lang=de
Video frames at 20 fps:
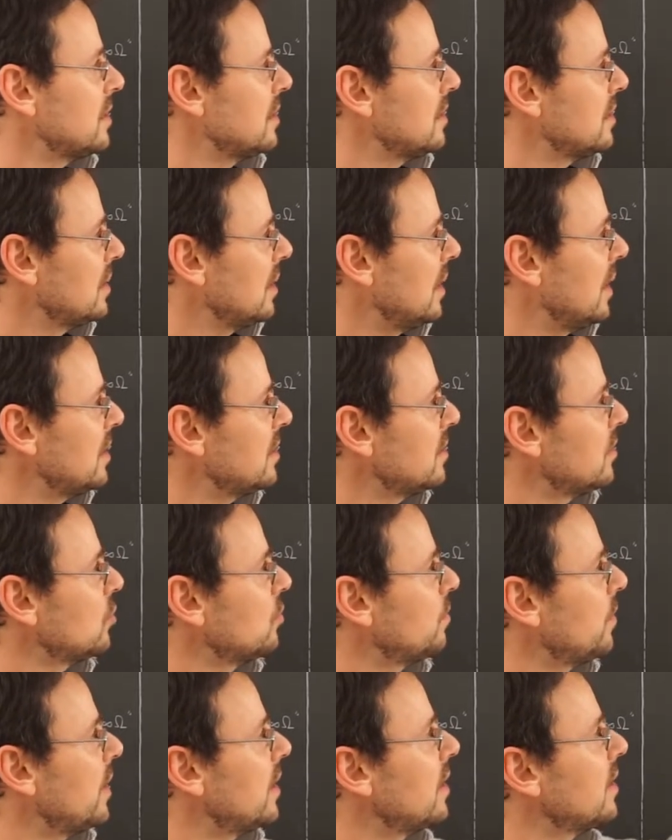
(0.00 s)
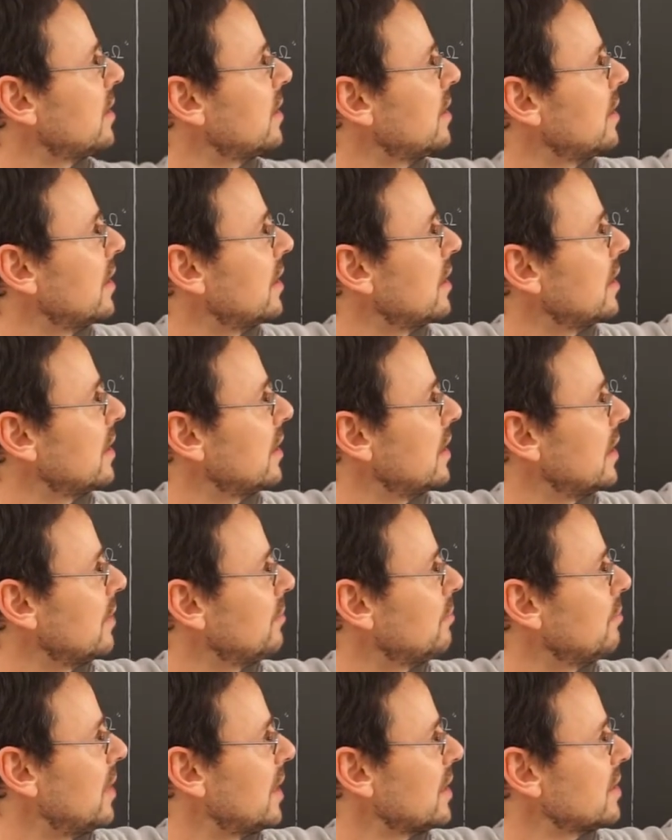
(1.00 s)
ist die letzte Spalte, denn die
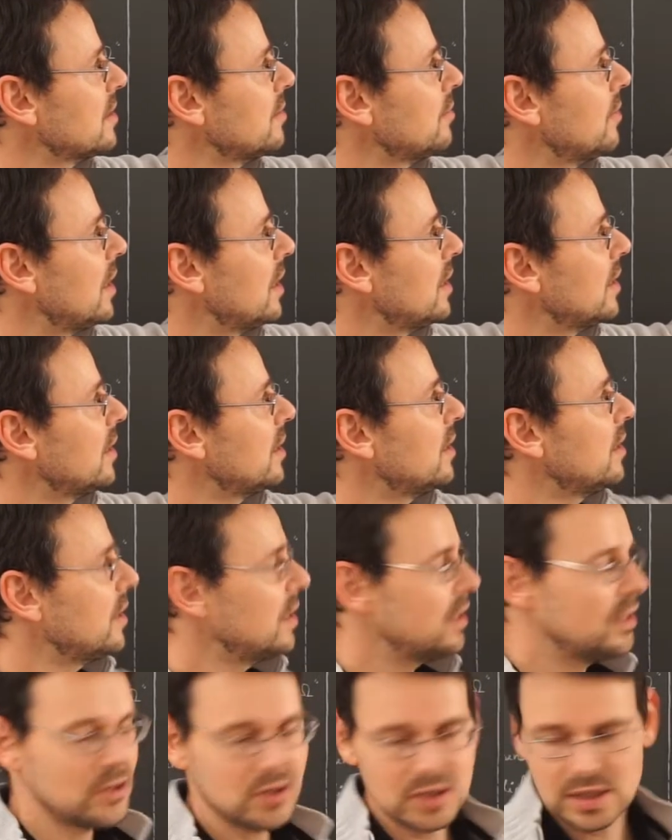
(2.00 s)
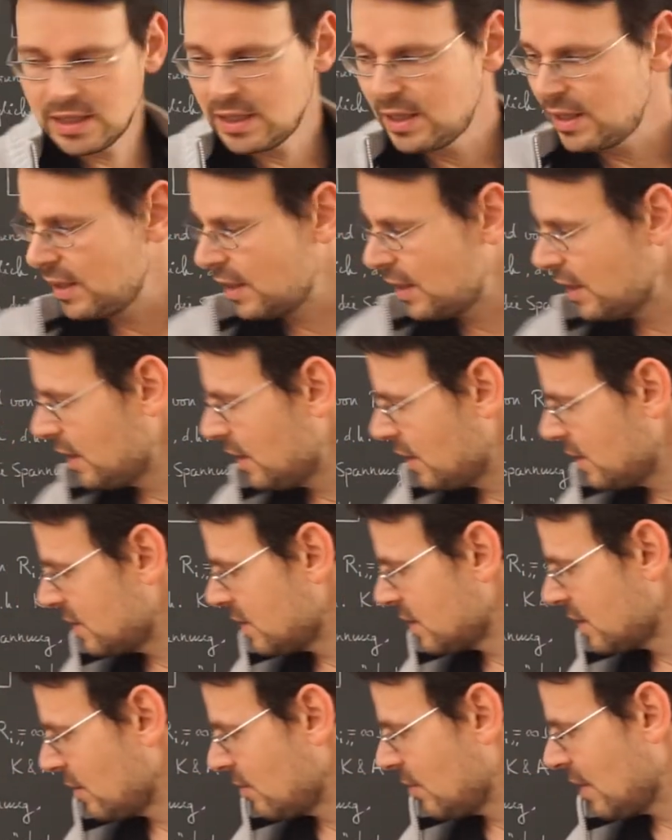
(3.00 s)
maximale kinetische Energie ist
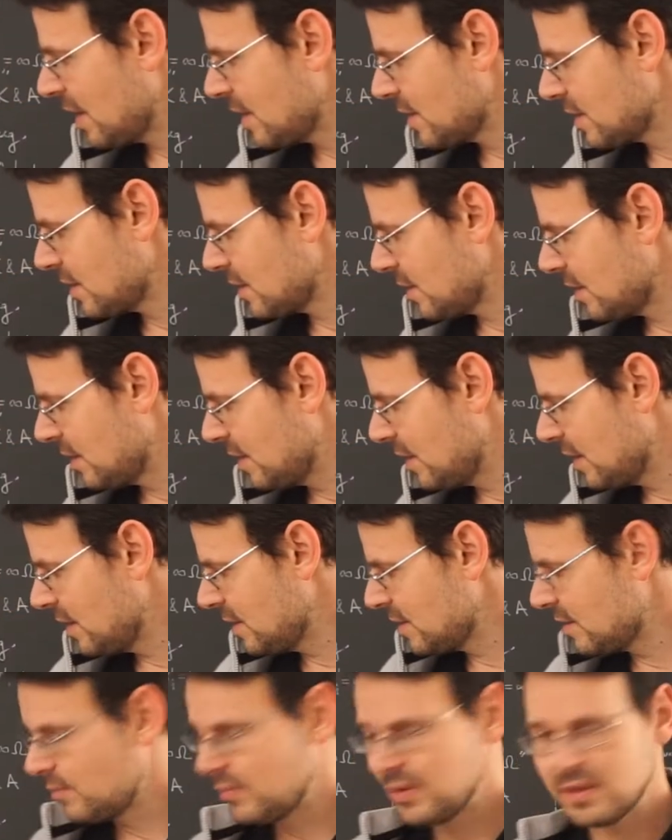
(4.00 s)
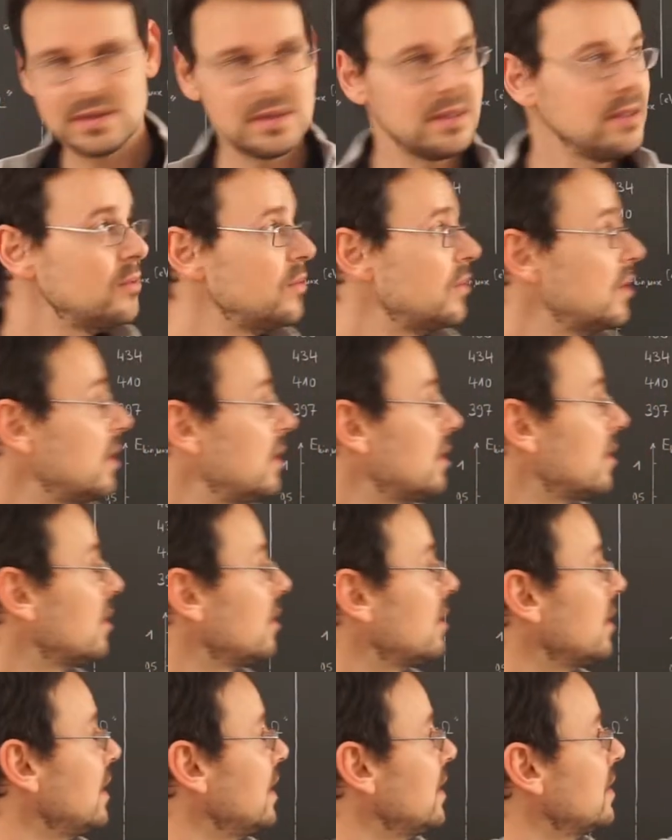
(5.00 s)
gemäß dieser Beziehung hier
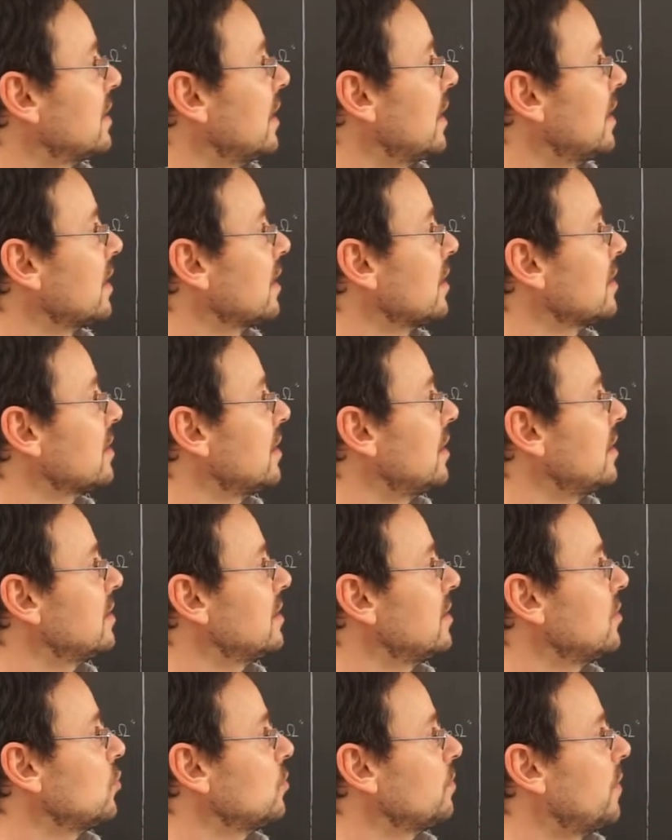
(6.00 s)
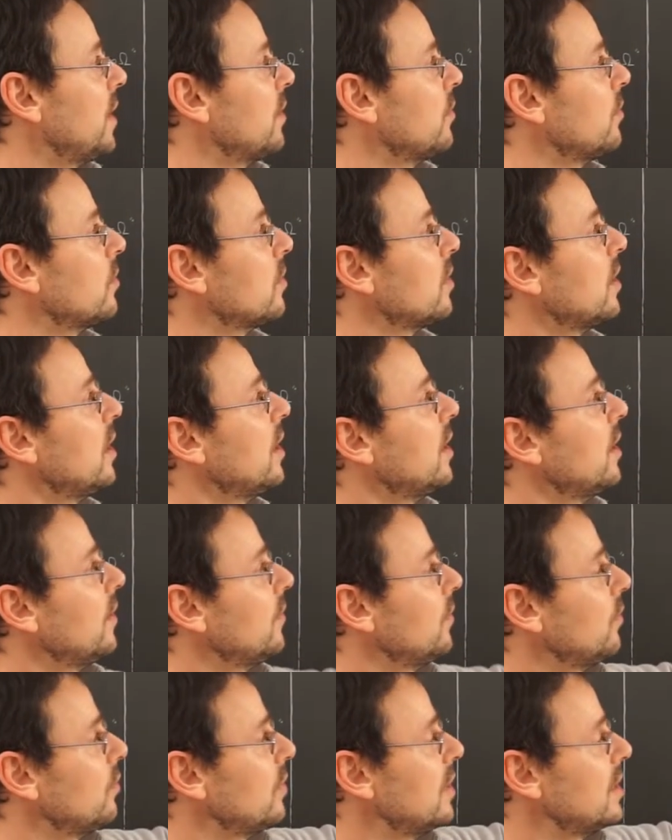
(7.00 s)
nichts anderes als die Spannung,
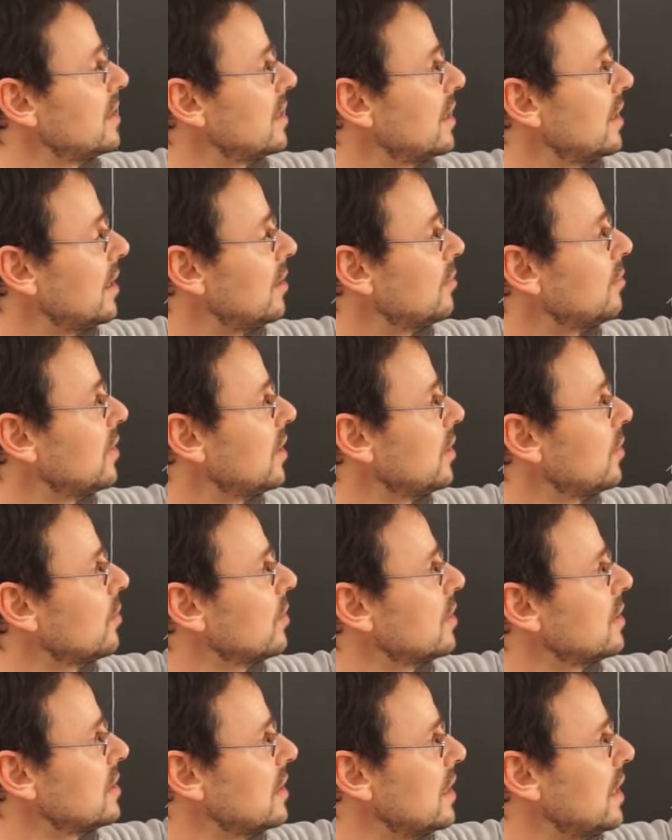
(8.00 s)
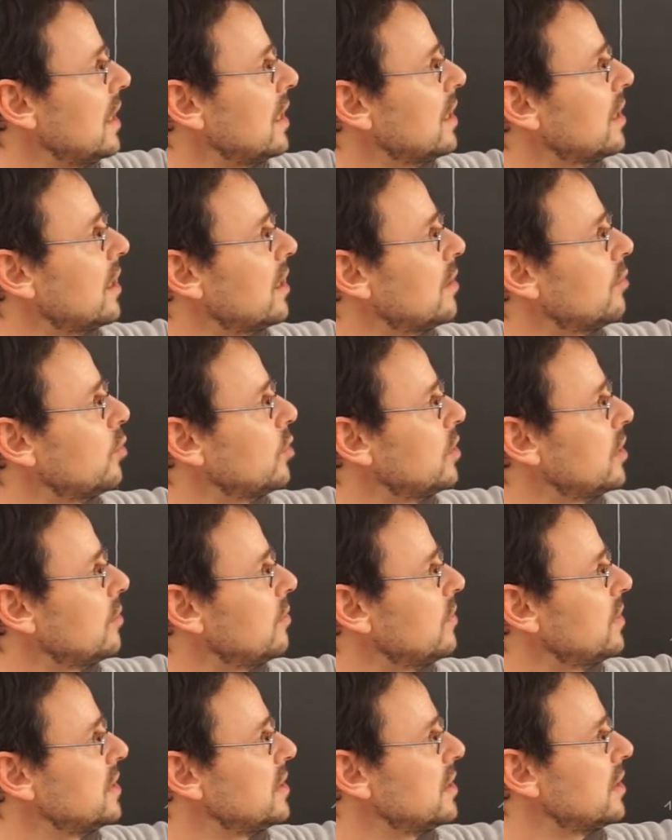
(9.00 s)
nur dass ich eben hier noch das E dran
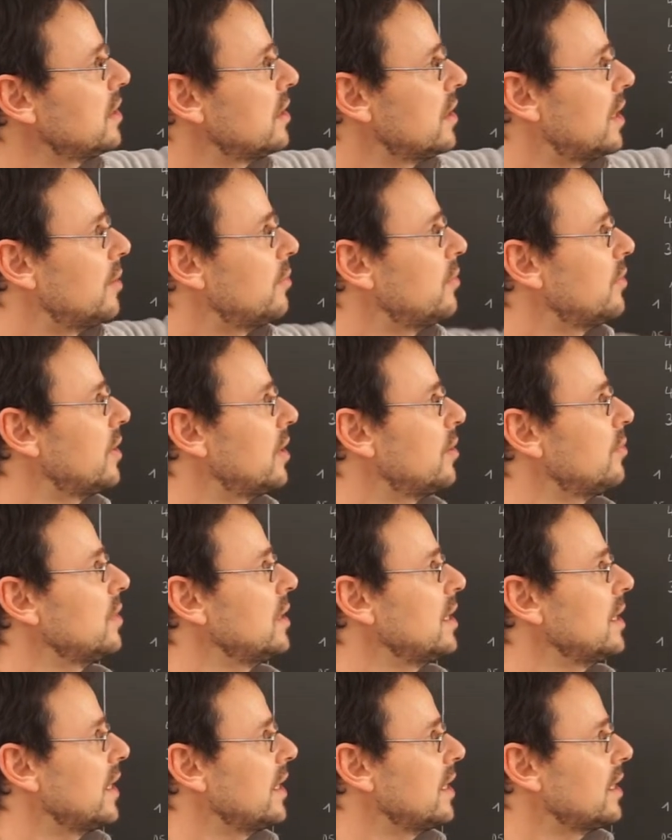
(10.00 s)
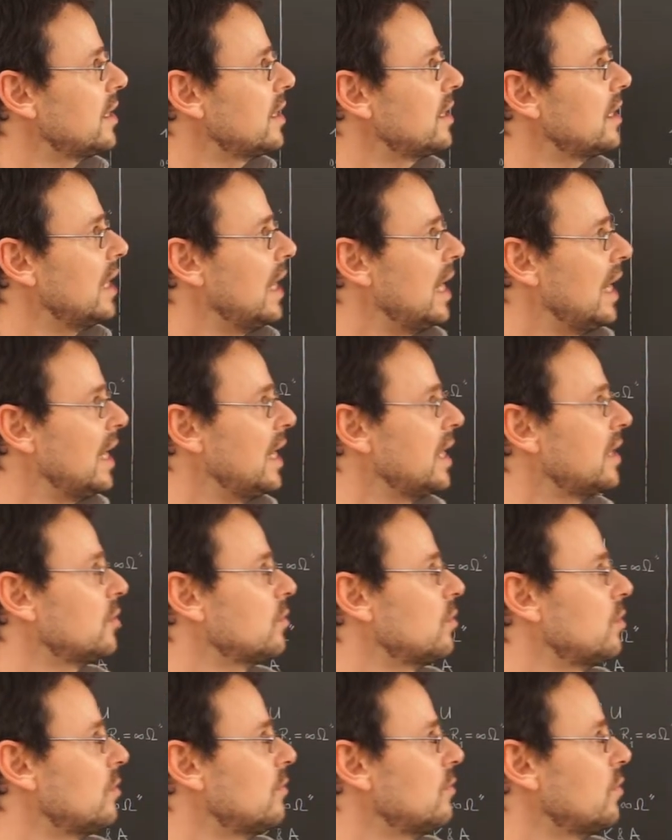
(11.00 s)
multipliziert habe und damit die Einheit
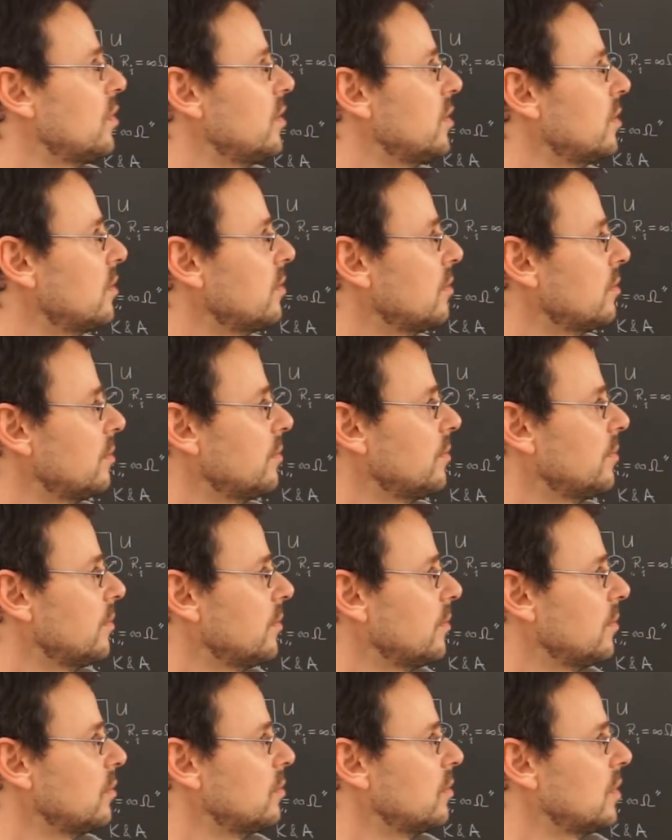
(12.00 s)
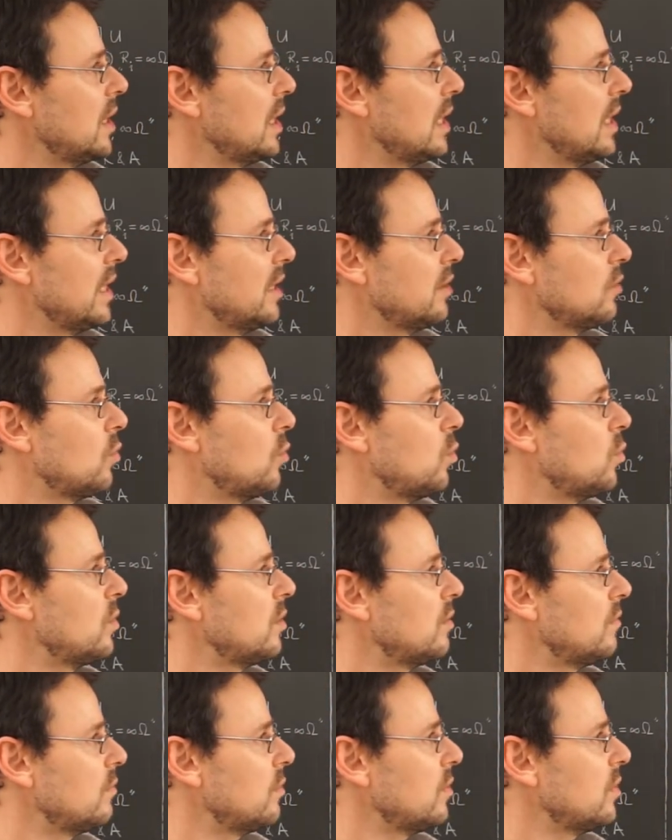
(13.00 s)
Elektronenvolt oder
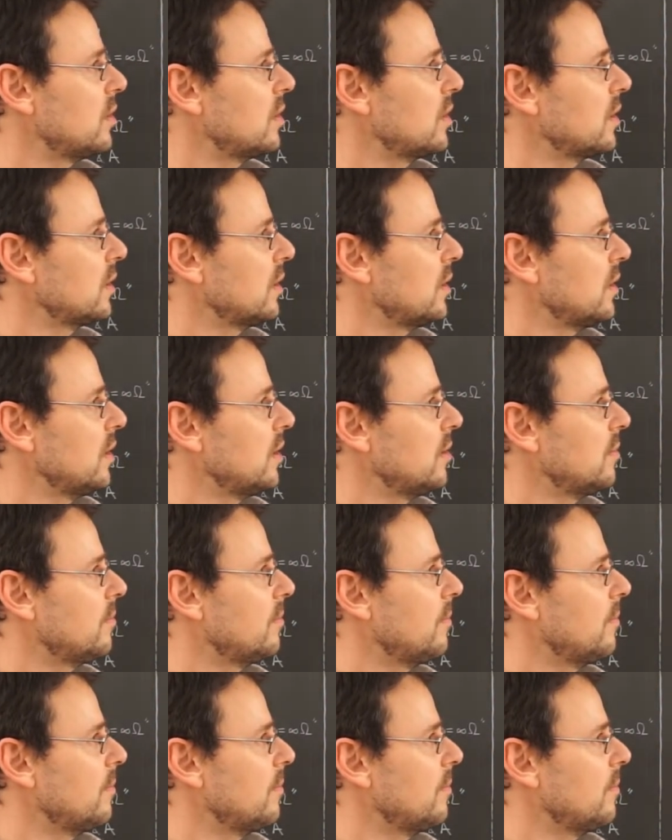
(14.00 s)
Elektronenvolt kriege.